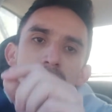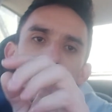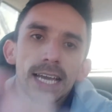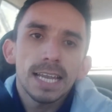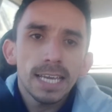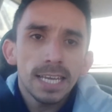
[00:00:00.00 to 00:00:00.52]

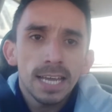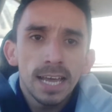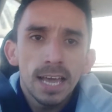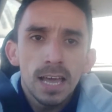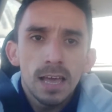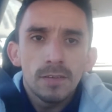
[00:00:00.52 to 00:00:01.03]
Galera,
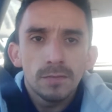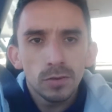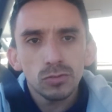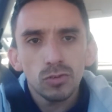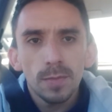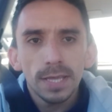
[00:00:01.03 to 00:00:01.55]
vê
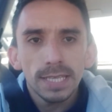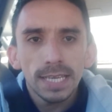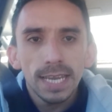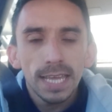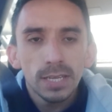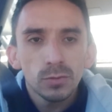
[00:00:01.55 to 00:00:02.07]
uns
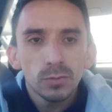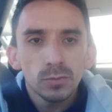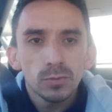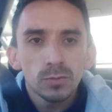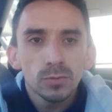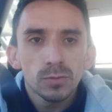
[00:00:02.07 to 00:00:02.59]
comentários aí no,
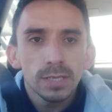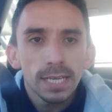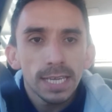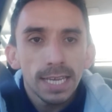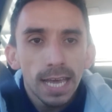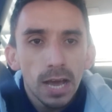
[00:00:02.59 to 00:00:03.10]
no
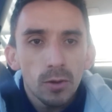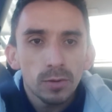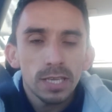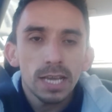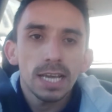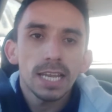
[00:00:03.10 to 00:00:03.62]

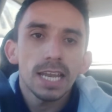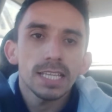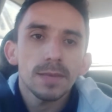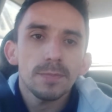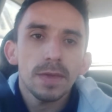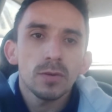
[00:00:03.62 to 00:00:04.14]
canal que a galera
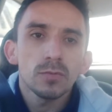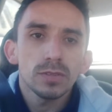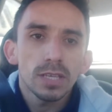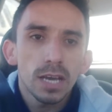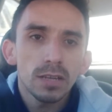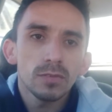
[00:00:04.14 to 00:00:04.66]
tá
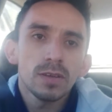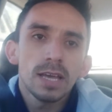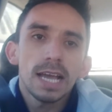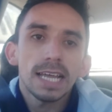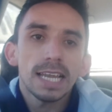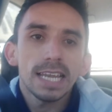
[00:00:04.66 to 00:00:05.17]
perguntando
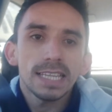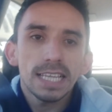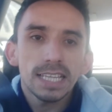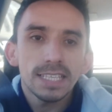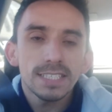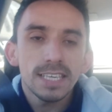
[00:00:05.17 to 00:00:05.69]
A galera
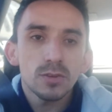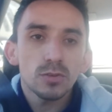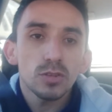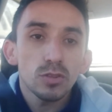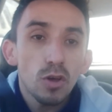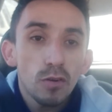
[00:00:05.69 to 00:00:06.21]
tá dizendo
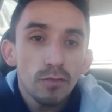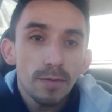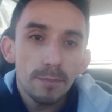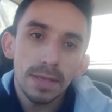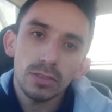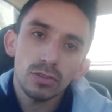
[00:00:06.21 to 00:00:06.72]
que
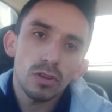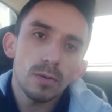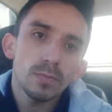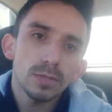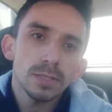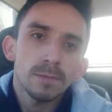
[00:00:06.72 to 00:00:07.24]
Nova
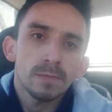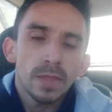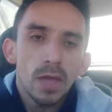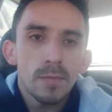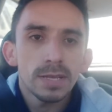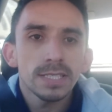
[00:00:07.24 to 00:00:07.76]
Petrópolis
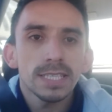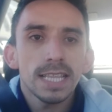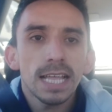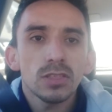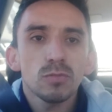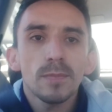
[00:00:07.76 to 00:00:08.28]
é uma
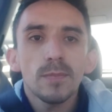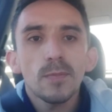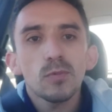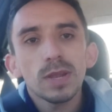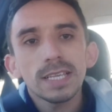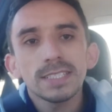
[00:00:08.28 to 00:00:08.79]
cidade de uma
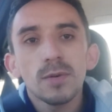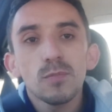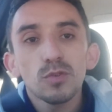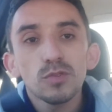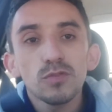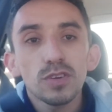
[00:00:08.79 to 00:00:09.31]
população
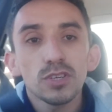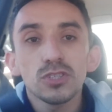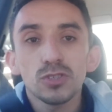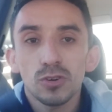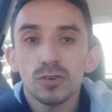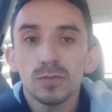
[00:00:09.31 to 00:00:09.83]
muito,
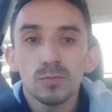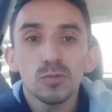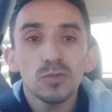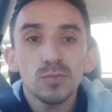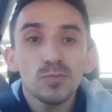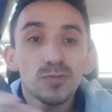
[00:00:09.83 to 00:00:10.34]
fecho,
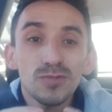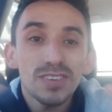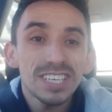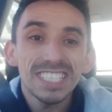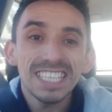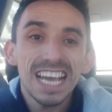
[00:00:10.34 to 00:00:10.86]
muito, muito
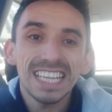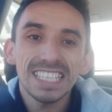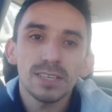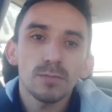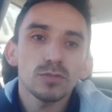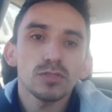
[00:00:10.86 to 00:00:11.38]
fechada
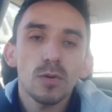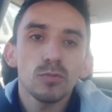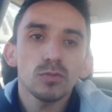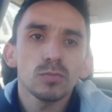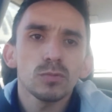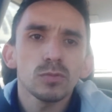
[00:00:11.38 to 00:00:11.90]
assim Um pessoal
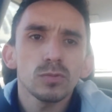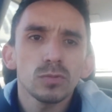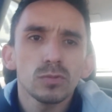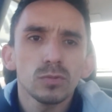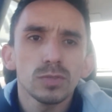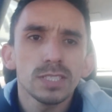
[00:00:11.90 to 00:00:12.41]
muito,
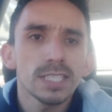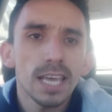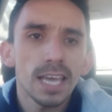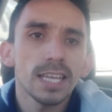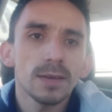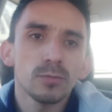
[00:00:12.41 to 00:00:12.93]
muito
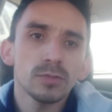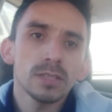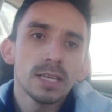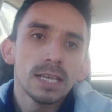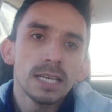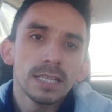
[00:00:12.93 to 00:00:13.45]
sério, muito,
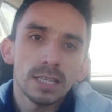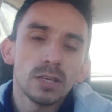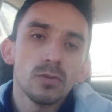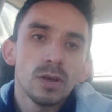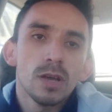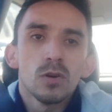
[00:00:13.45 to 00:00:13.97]

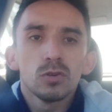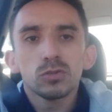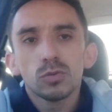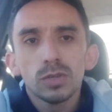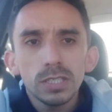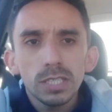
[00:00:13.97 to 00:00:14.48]
entendeu? Os
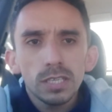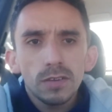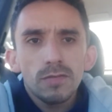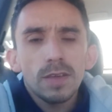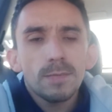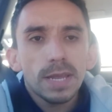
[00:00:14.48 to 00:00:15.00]
turistas
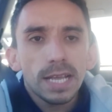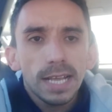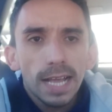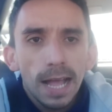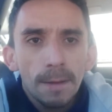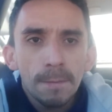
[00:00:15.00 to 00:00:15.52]
que vêm pra
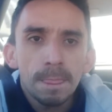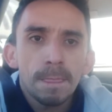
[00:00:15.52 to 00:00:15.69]
cá